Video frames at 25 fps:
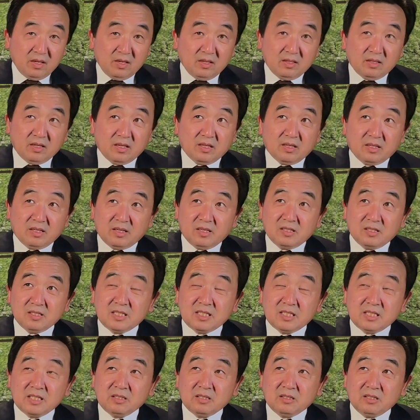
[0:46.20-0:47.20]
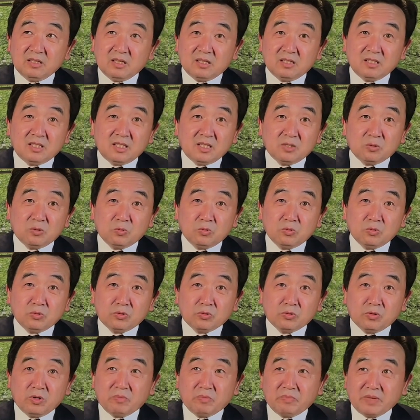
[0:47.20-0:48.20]
而而几而几乎
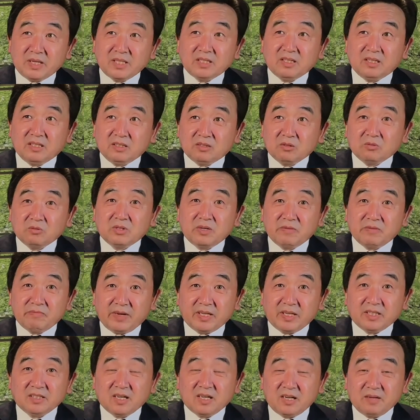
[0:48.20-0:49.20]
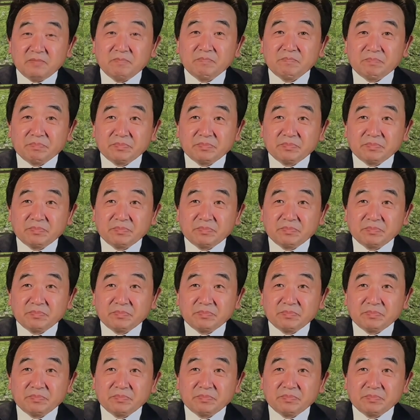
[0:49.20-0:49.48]
所有媒体都认为呢，